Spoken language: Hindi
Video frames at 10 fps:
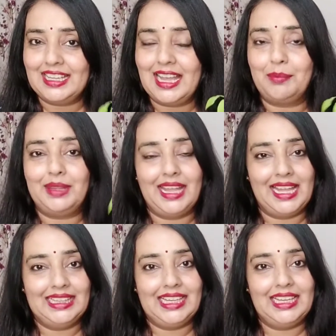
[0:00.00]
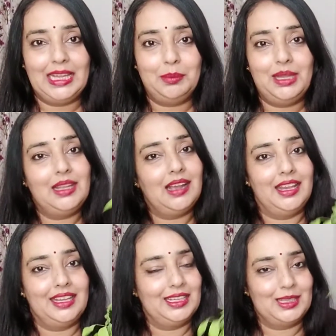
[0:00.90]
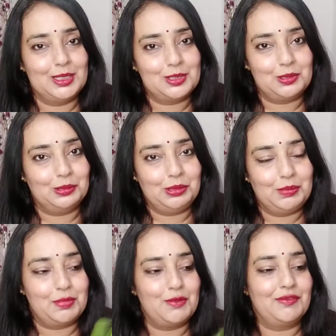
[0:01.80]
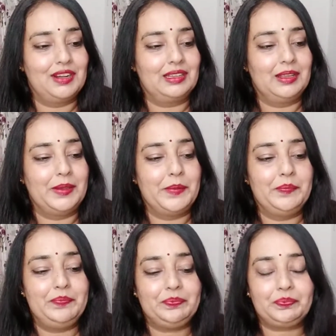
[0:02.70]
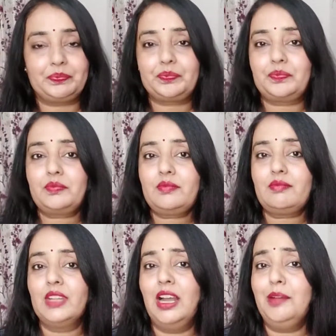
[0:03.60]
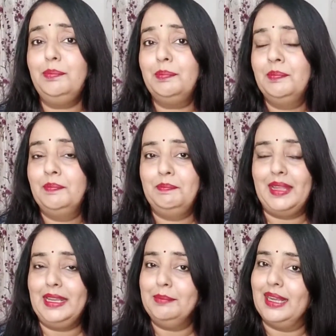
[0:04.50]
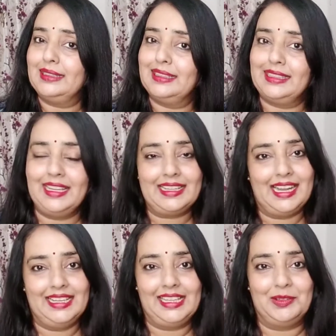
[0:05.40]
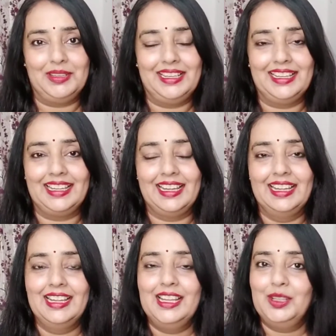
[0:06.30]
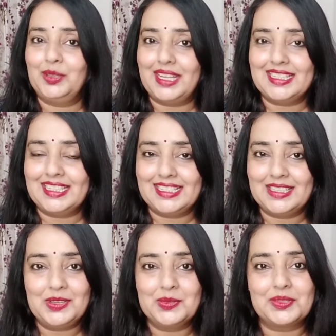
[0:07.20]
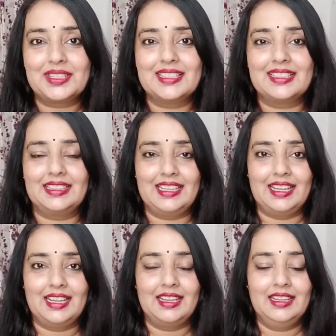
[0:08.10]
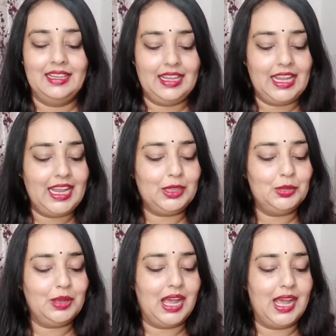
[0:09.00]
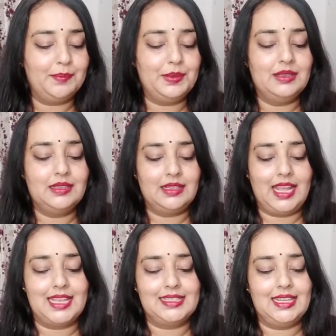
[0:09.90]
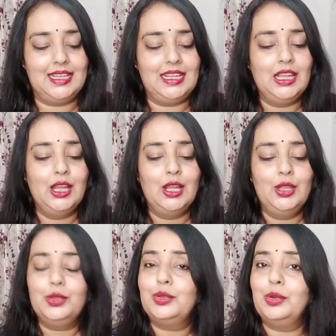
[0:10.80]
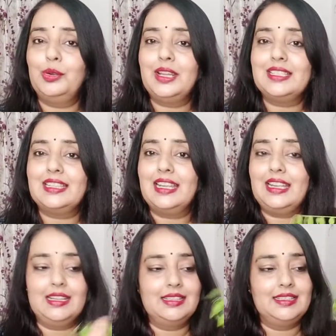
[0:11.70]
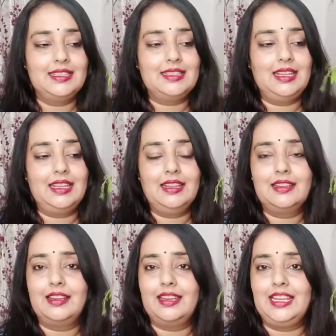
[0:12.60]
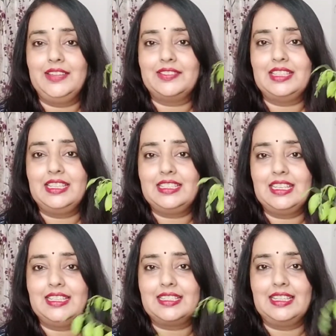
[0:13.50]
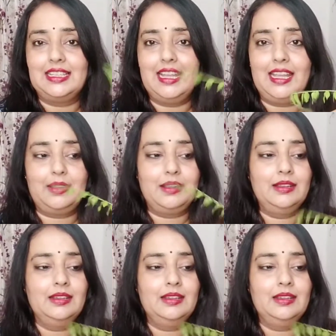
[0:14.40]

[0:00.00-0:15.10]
ये आपकी हेल्थ के लिए भी खाने के टेस्ट को तो इम्प्रूव करता है अब पहले बात करते हैं खाने को ही लेके तो कैसे कैसे यूज़ कर सकते हैं एक तो आप ऐसे ही थोड़े से जैसे करी लीव्स लीजिए जैसे ये एक